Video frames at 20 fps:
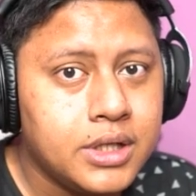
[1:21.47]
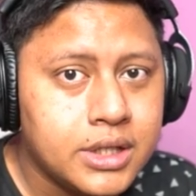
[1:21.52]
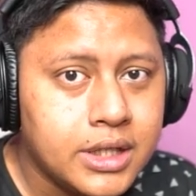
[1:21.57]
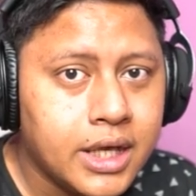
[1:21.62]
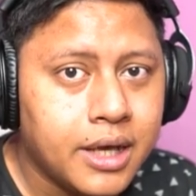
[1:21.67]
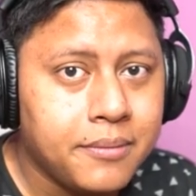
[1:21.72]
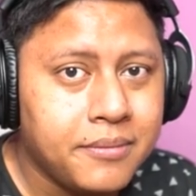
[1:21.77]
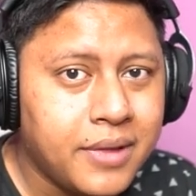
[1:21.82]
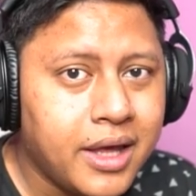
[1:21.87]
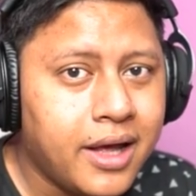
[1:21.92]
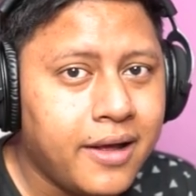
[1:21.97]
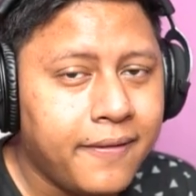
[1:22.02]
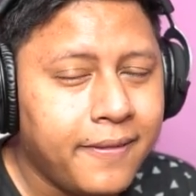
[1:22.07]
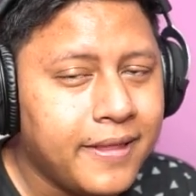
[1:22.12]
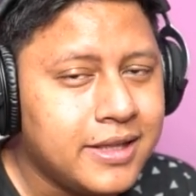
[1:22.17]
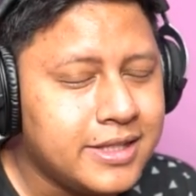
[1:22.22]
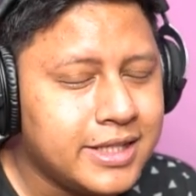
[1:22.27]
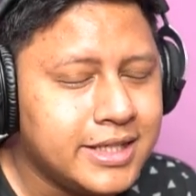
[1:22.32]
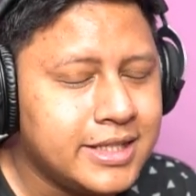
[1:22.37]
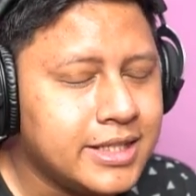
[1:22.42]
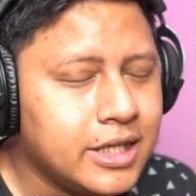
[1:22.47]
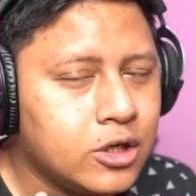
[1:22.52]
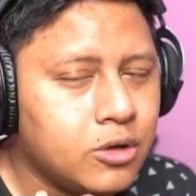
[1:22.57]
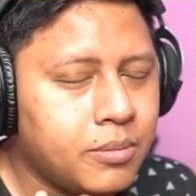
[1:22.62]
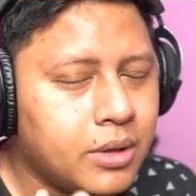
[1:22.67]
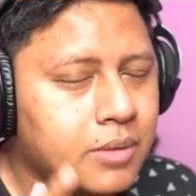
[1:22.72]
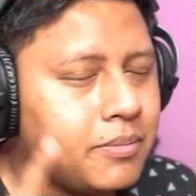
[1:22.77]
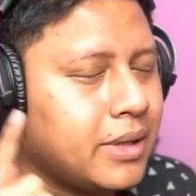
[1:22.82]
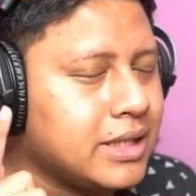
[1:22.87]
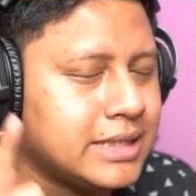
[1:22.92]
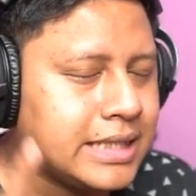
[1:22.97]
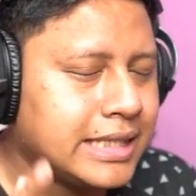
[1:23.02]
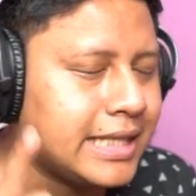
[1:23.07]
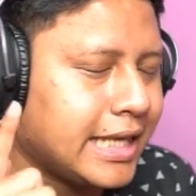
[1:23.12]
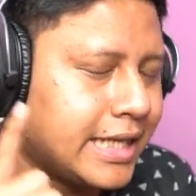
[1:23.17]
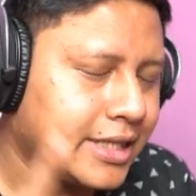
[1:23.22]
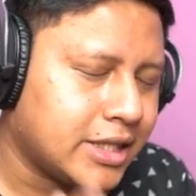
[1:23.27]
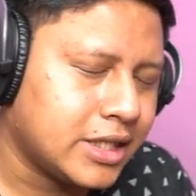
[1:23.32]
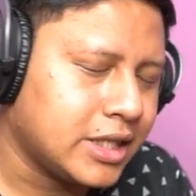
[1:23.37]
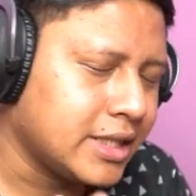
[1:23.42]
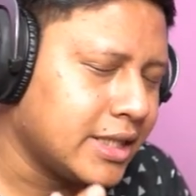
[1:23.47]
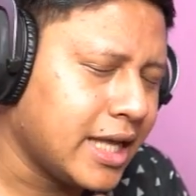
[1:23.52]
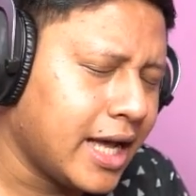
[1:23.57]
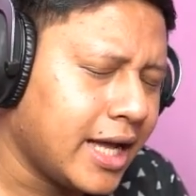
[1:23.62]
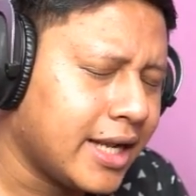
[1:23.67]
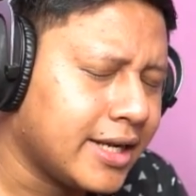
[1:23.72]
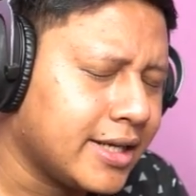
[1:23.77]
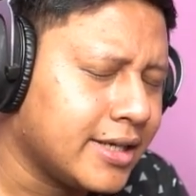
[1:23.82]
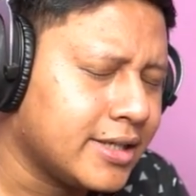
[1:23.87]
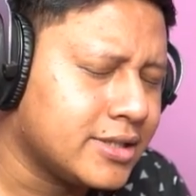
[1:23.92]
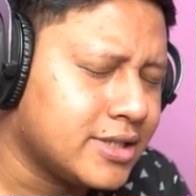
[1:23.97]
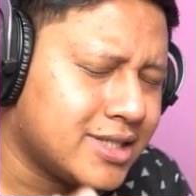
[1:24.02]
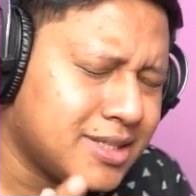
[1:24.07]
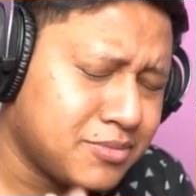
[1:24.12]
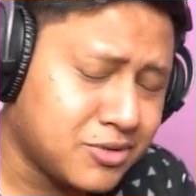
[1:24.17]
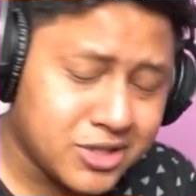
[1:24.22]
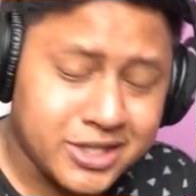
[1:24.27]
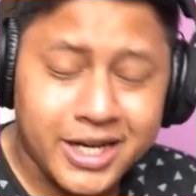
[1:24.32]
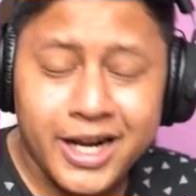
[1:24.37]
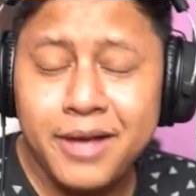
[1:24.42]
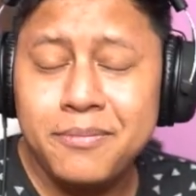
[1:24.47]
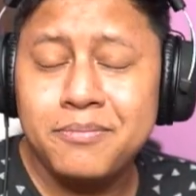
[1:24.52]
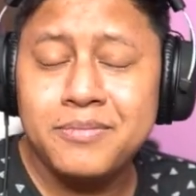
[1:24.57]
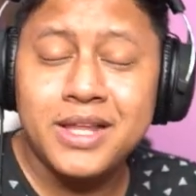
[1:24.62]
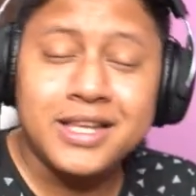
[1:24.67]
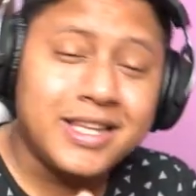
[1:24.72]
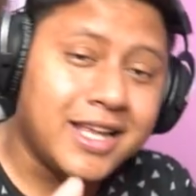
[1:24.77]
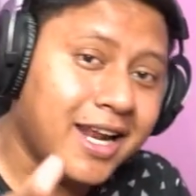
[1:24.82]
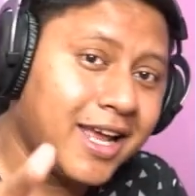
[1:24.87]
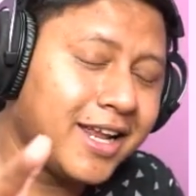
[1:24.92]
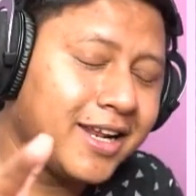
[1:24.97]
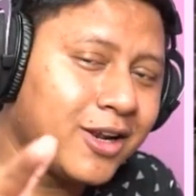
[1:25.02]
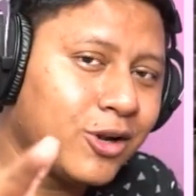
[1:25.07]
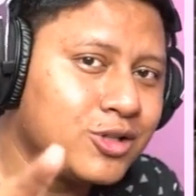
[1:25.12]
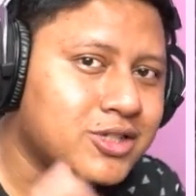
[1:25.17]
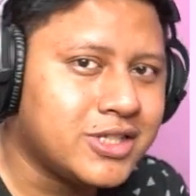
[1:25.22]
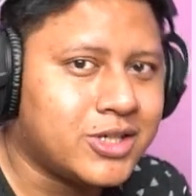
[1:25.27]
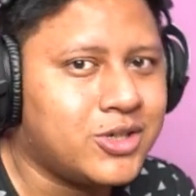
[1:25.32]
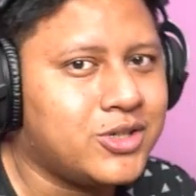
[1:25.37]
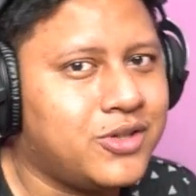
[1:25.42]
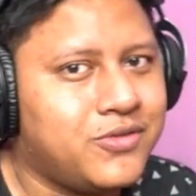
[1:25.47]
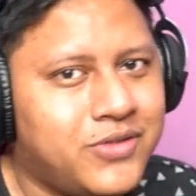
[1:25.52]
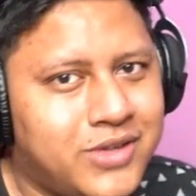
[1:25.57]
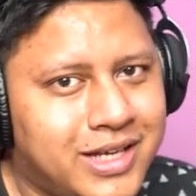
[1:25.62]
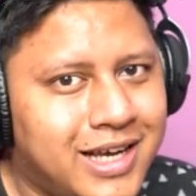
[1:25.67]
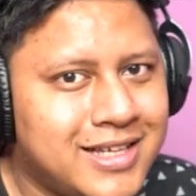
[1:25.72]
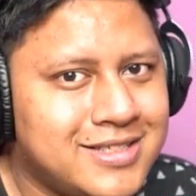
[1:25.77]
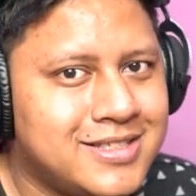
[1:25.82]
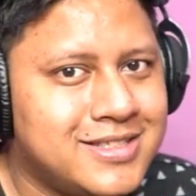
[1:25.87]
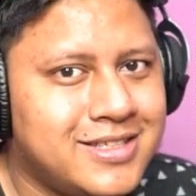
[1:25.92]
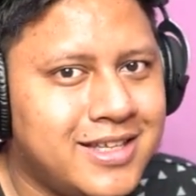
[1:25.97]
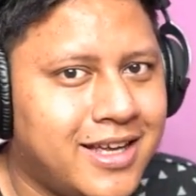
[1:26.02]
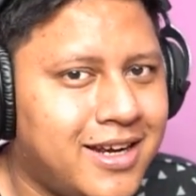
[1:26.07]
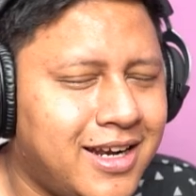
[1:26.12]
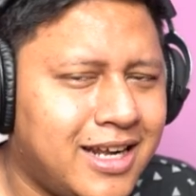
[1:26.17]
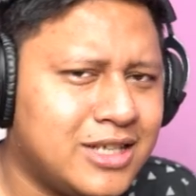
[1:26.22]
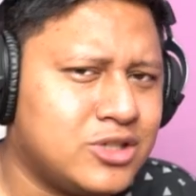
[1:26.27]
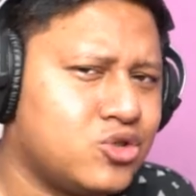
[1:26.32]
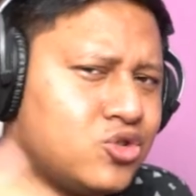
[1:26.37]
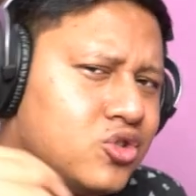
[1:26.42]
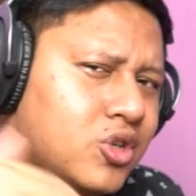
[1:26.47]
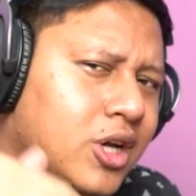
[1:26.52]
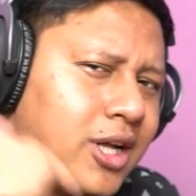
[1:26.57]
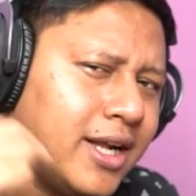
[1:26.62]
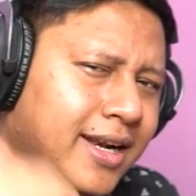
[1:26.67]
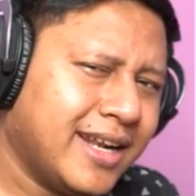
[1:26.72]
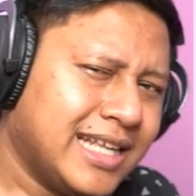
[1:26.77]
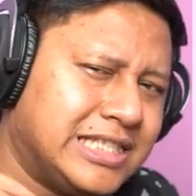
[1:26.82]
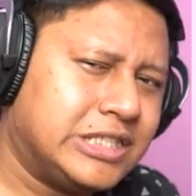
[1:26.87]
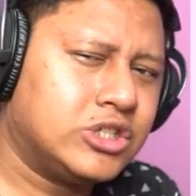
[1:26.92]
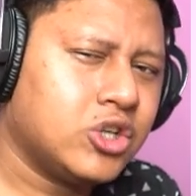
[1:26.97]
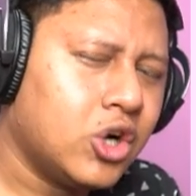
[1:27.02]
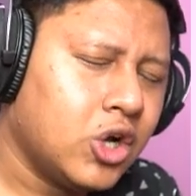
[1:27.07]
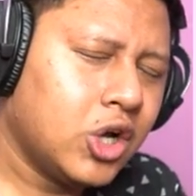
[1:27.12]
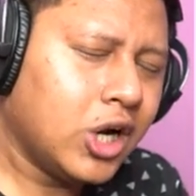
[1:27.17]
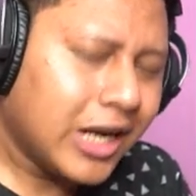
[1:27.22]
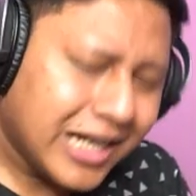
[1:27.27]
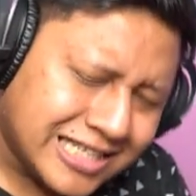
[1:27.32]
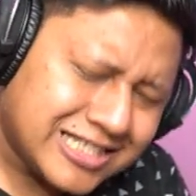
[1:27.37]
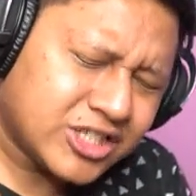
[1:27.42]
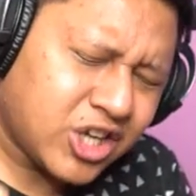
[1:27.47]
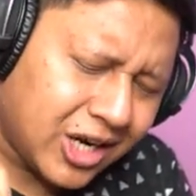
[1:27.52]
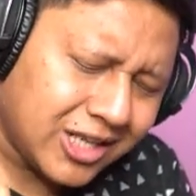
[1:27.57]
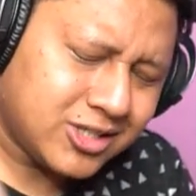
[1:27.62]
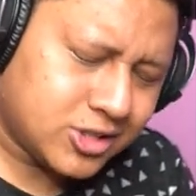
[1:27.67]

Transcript: game ya. Jadi jangan lupa pencet like dan subscribe dan nyalain lonceng notifikasinya. Langsung, let's go, let's go, let's